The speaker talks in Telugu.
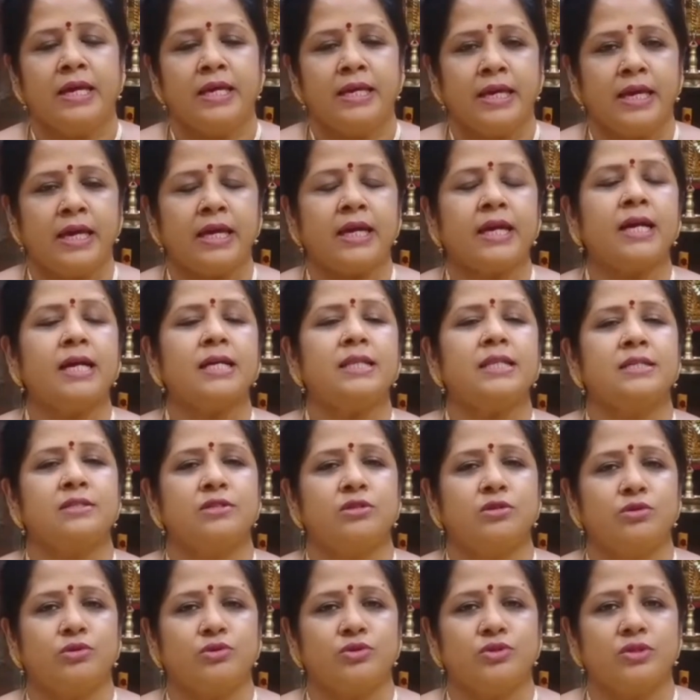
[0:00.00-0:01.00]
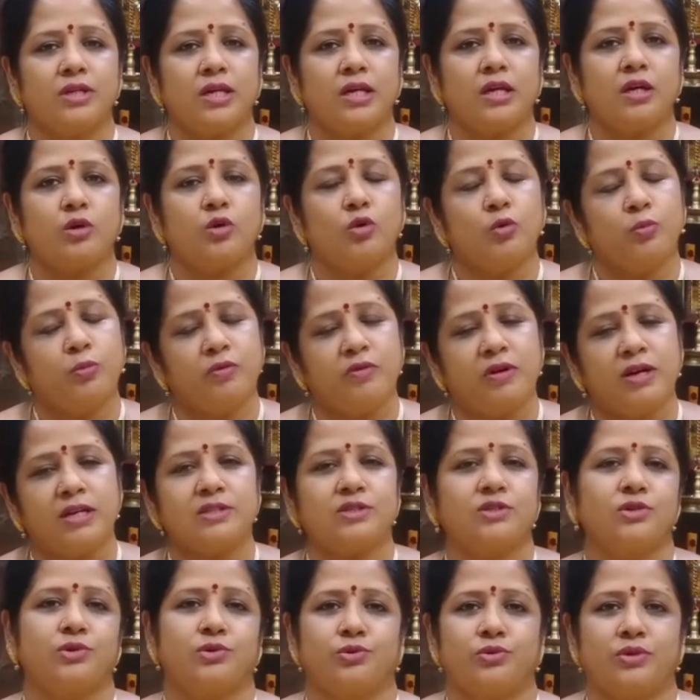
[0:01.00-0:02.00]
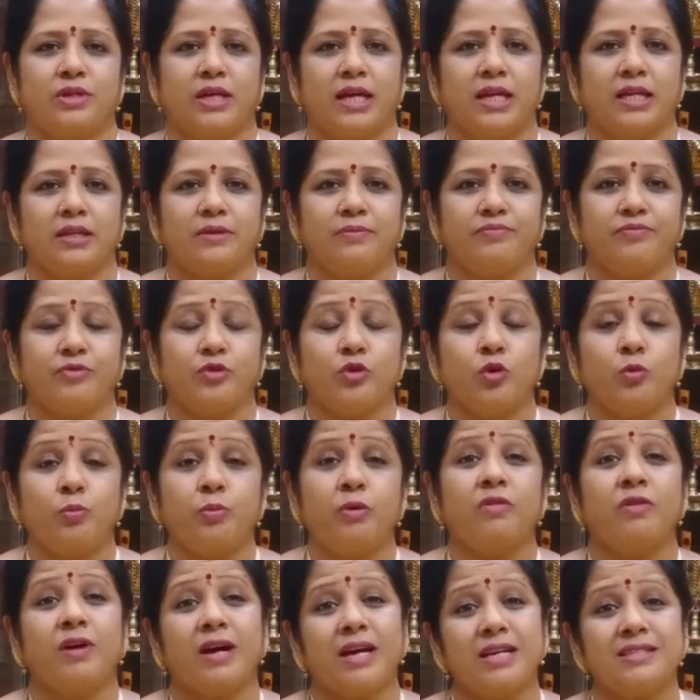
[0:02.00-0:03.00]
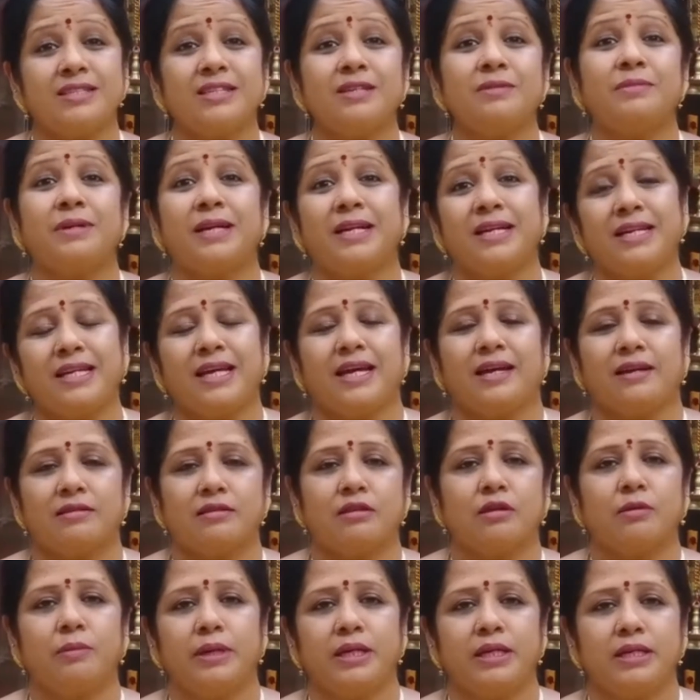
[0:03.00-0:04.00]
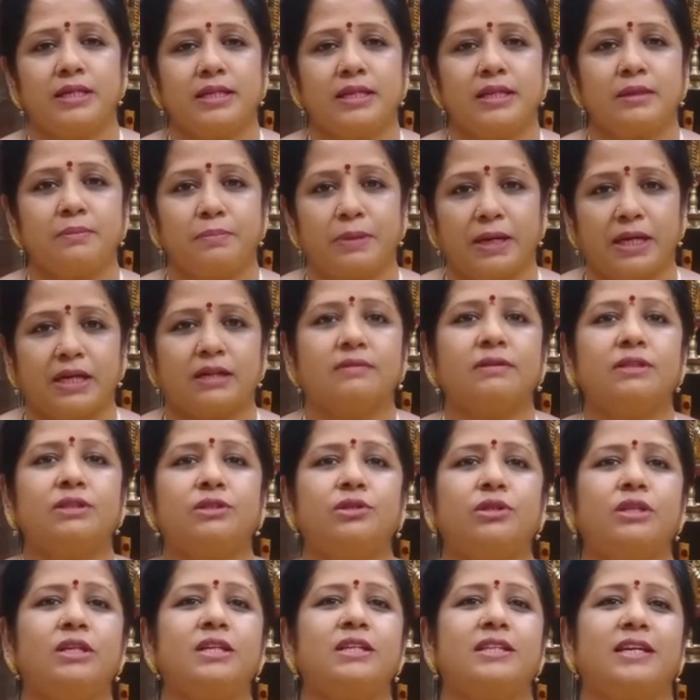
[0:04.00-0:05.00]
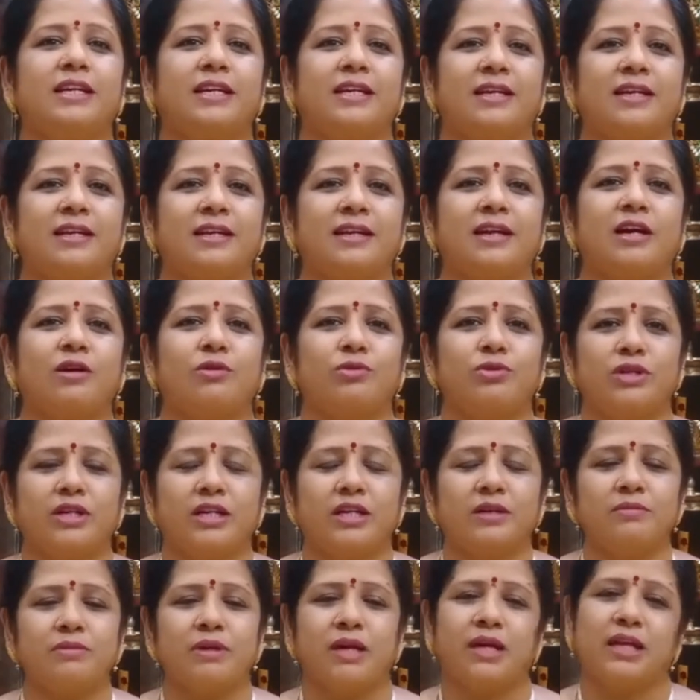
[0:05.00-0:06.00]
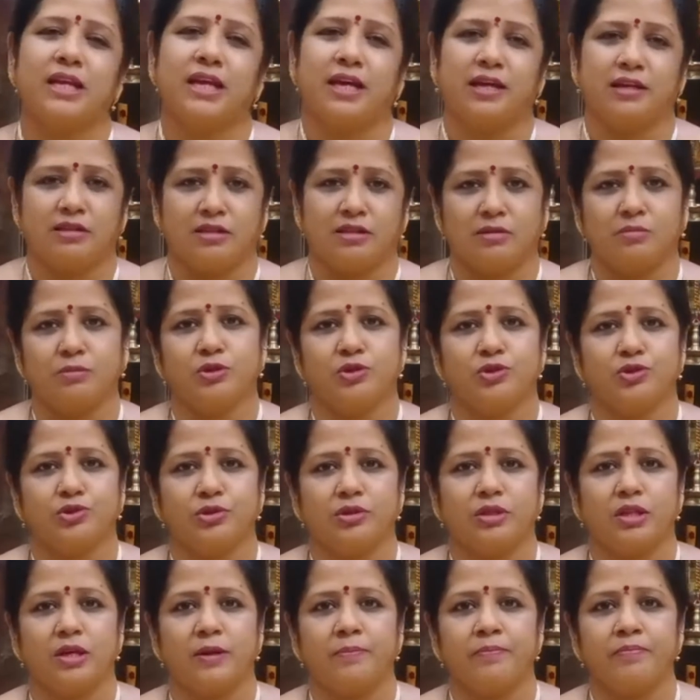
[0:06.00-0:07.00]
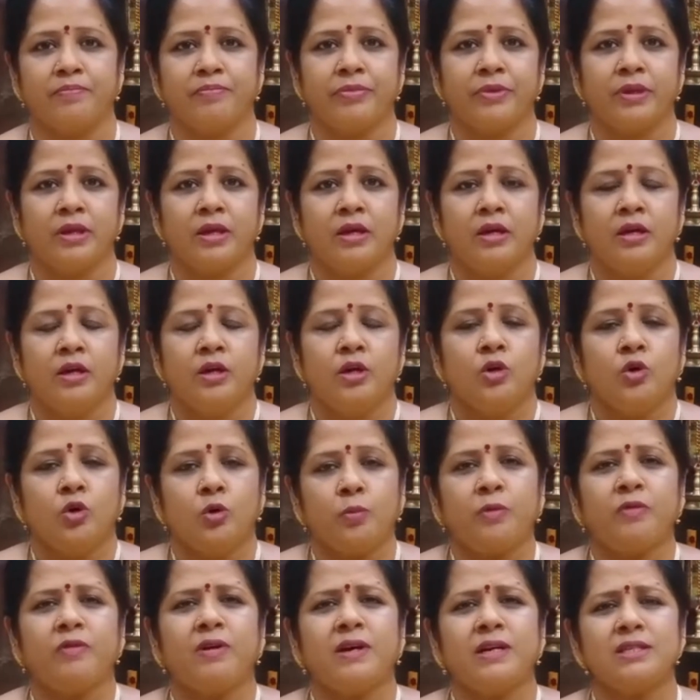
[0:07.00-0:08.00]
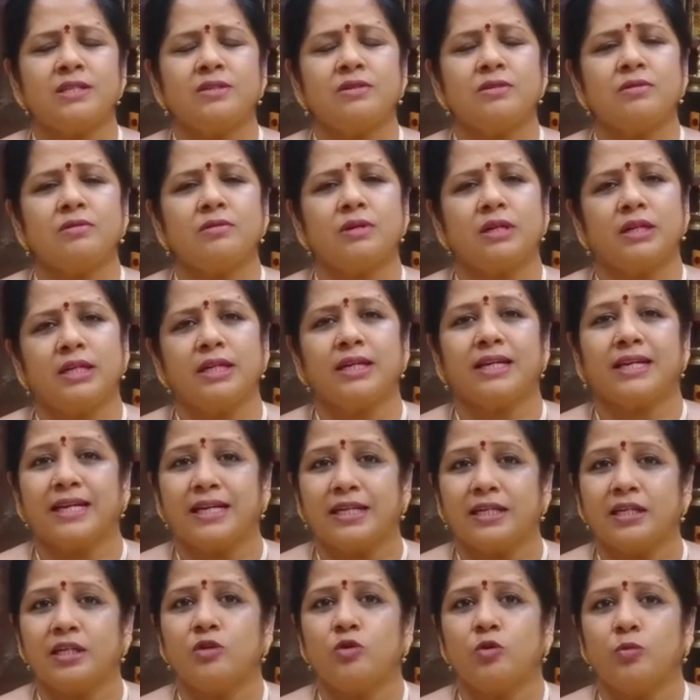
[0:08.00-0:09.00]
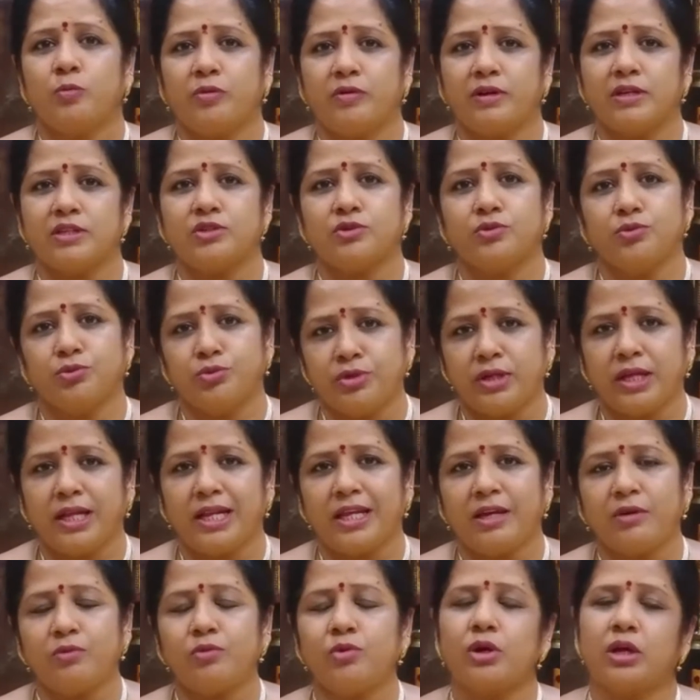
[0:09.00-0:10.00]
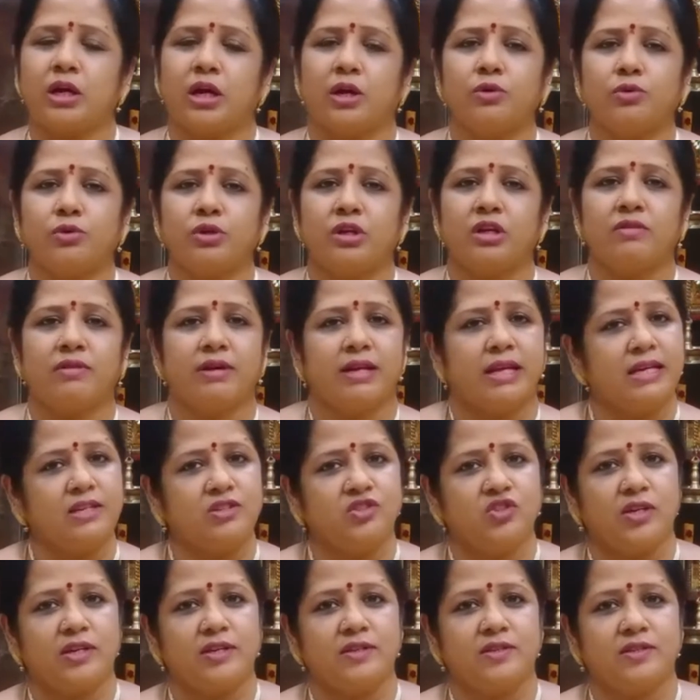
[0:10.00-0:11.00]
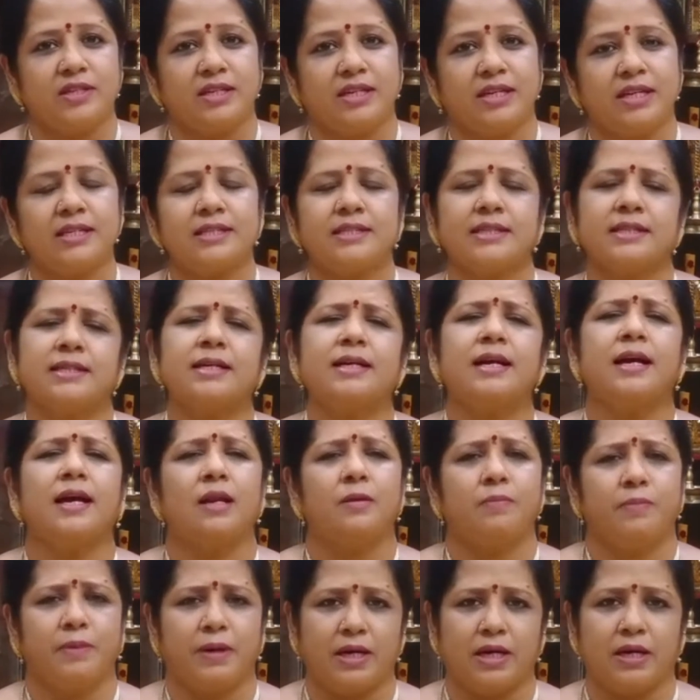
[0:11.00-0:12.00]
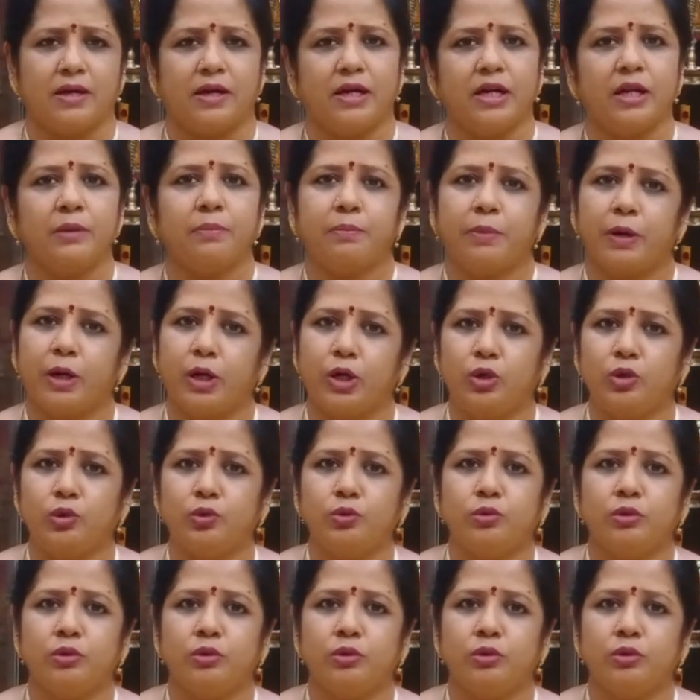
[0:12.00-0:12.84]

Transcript: ఏకాదశి రోజున ఉపవాసం ఉండాలి ఉపవాసం అంటే అర్థం ఏంటి భగవంతుడికి దగ్గరగా ఉండడం అనే అర్థం వస్తుంది ఉపవాసం అంటే కఠిన ఉపవాసం ఉండలేము అని అనుకునే వారు ఏం చేయొచ్చు అంటే చక్కగా అల్పాహారం అంటే పళ్ళు